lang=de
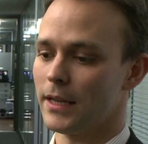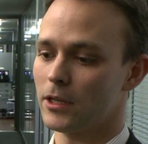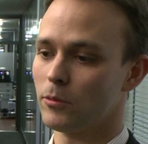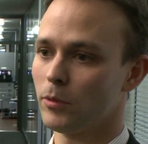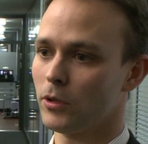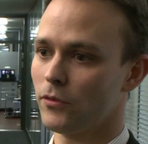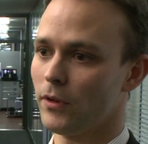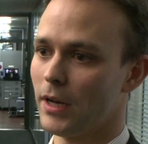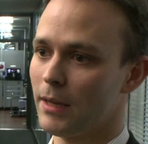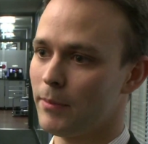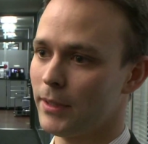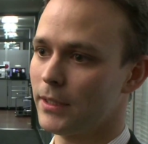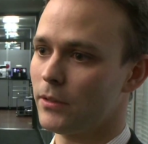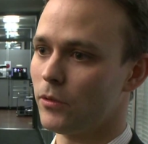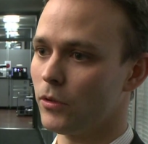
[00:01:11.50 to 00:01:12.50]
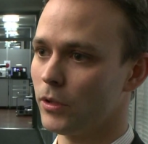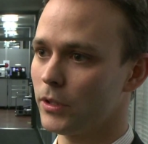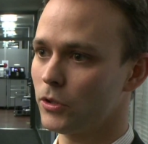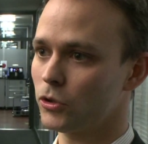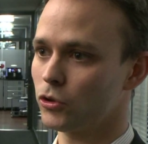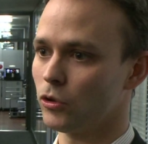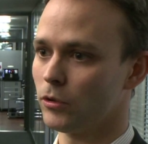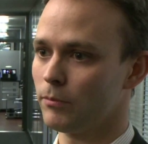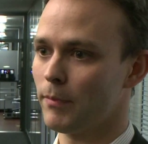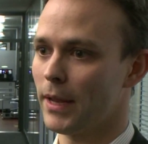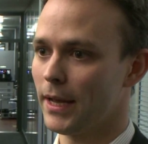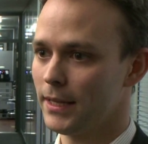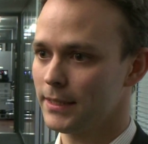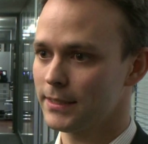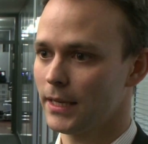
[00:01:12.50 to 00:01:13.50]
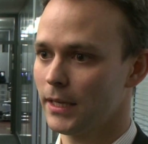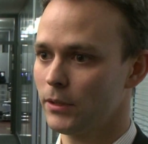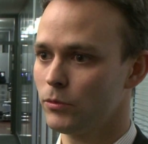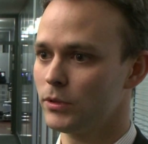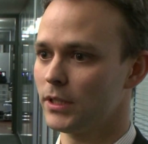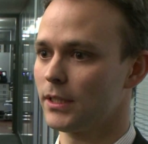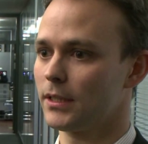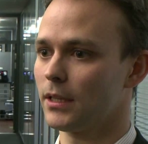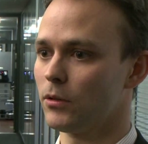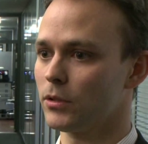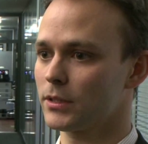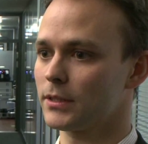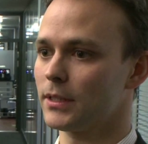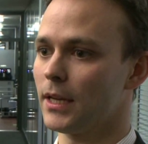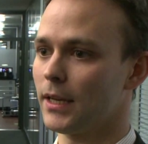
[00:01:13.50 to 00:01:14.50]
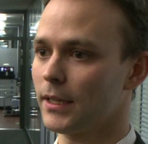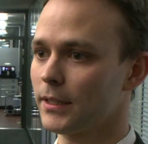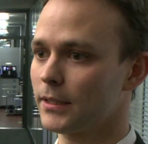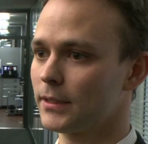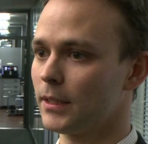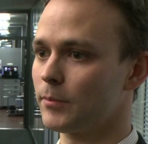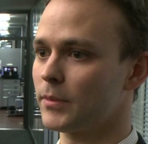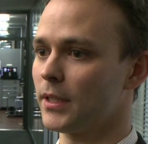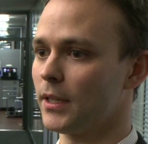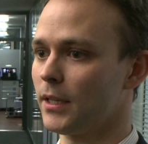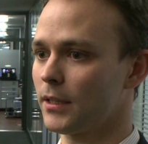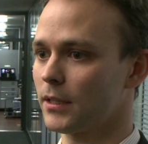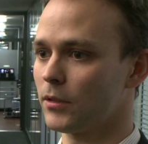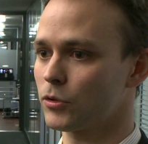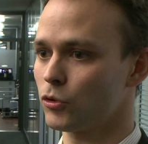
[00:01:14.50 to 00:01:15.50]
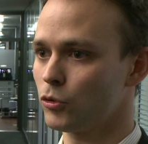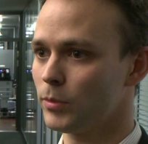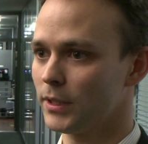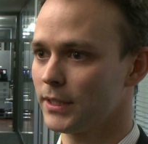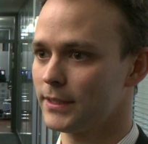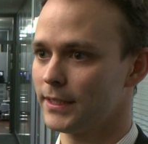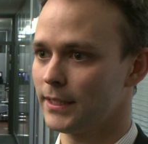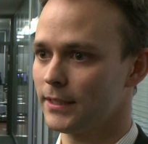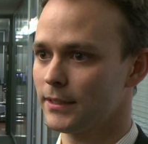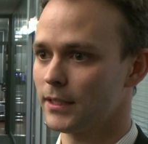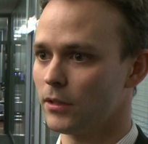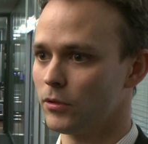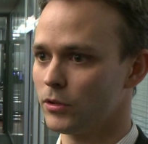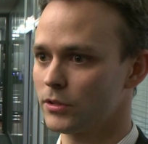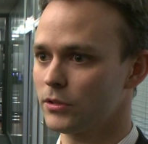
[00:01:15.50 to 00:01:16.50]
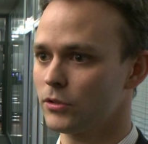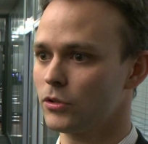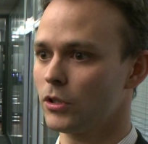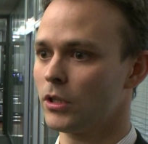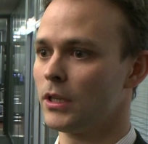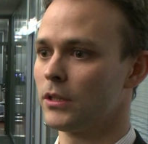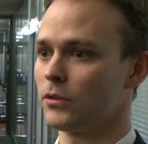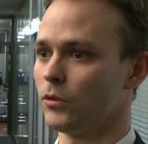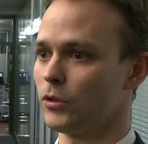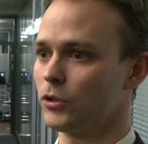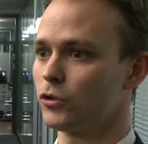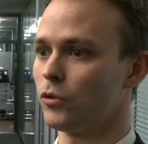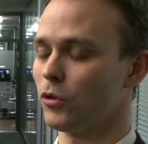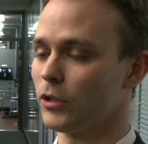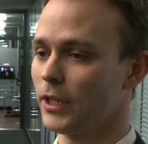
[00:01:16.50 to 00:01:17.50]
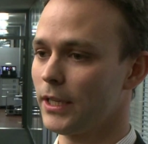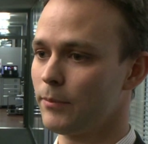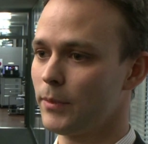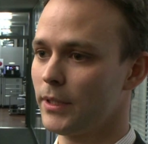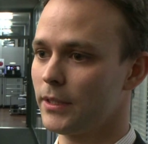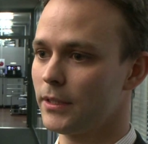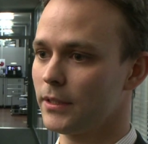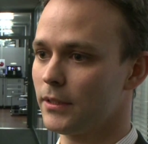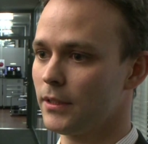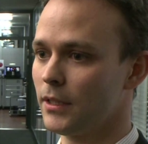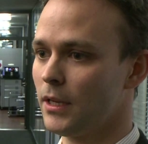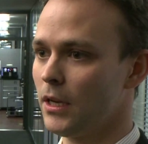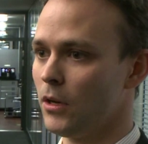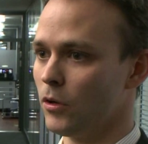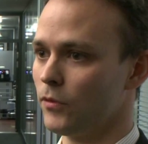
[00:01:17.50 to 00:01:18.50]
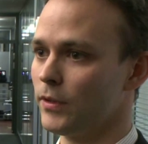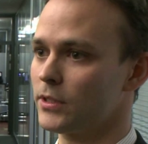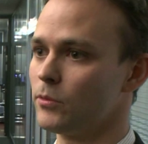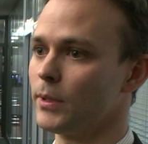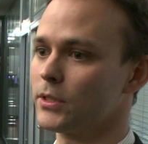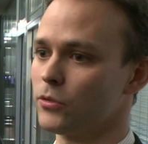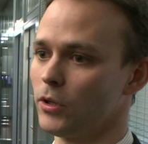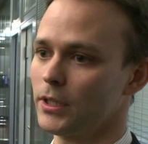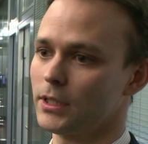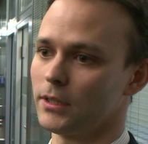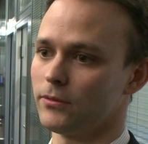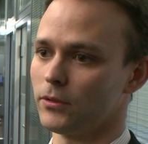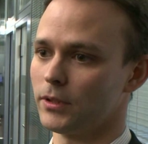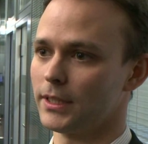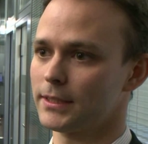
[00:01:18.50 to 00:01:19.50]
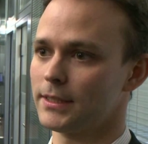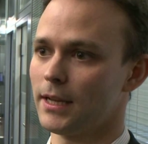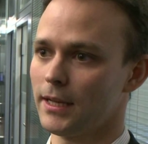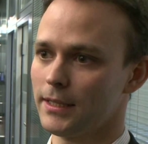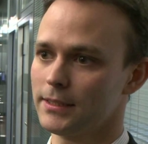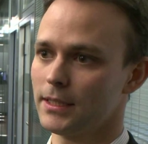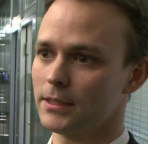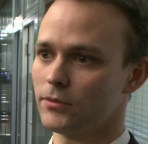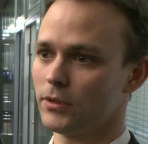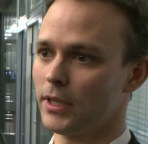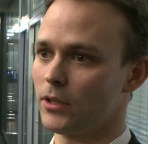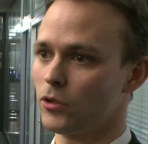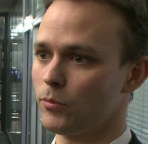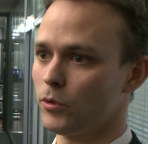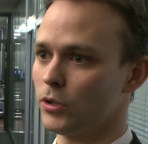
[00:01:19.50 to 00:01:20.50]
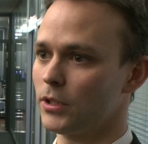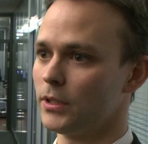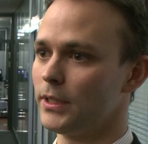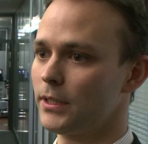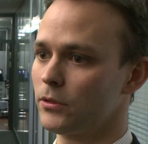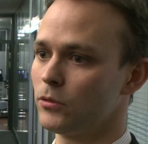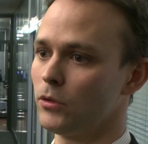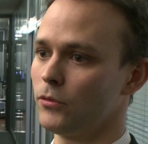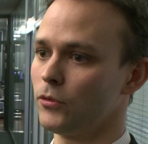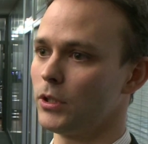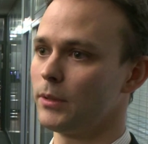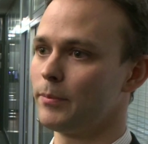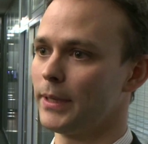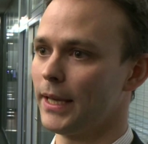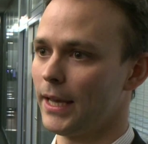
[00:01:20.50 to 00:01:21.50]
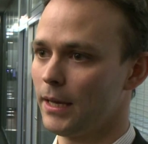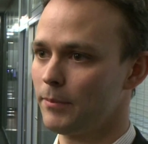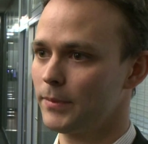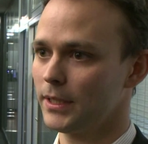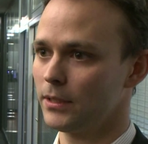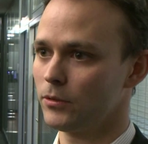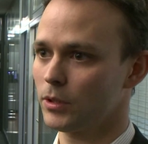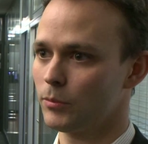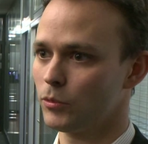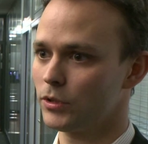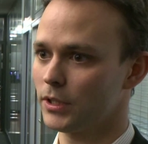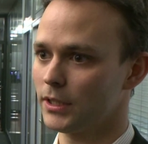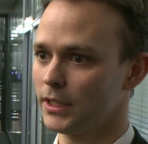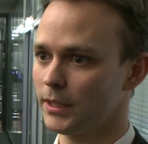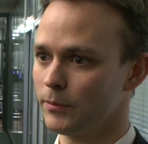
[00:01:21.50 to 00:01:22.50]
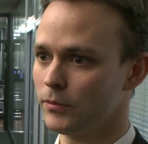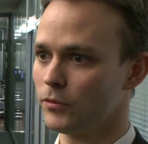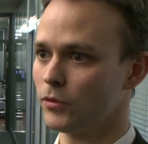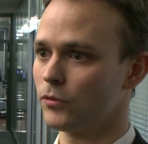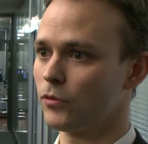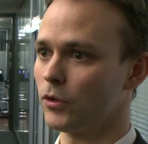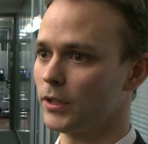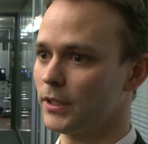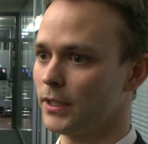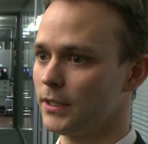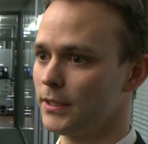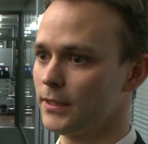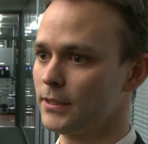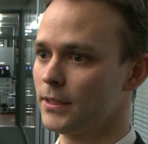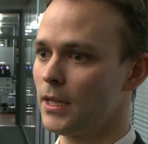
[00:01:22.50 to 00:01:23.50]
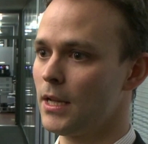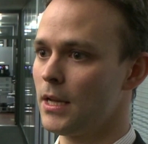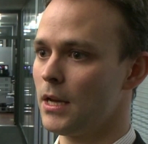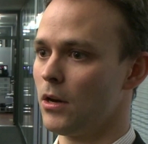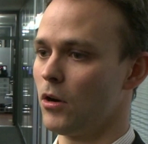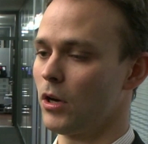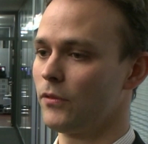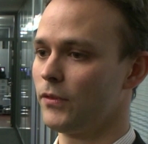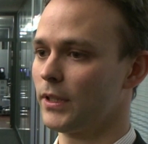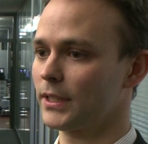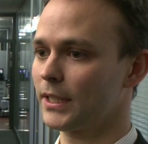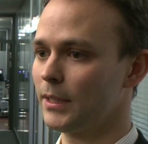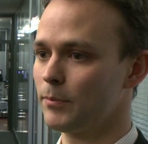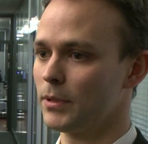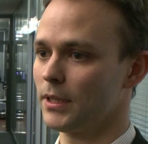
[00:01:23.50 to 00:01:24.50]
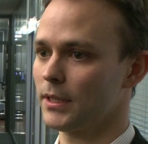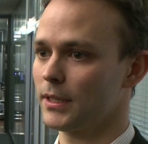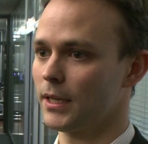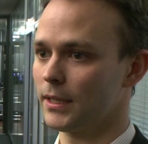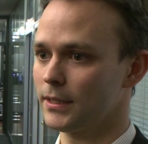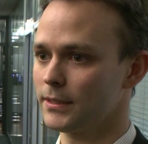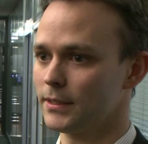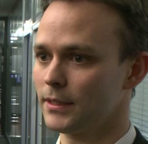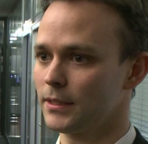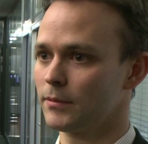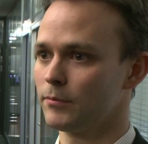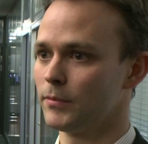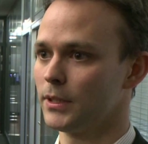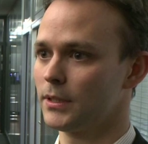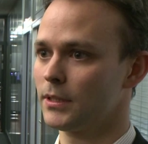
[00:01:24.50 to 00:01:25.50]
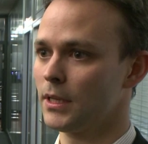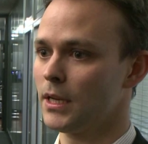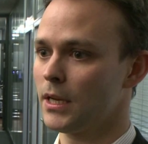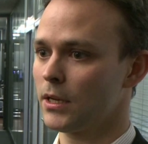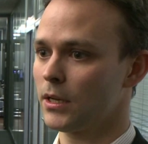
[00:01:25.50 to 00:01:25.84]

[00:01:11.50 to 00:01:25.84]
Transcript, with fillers: EchoBot verarbeitet heute schon mehr als 100.000 Nachrichten am Tag aus über 10.000 deutschen Online-Medien und wir sind überzeugt davon, dass der Einsatz von EchoBot nicht nur für die PR-Abteilung im Unternehmen von Vorteil ist, auch ein Vertriebler kann sich mit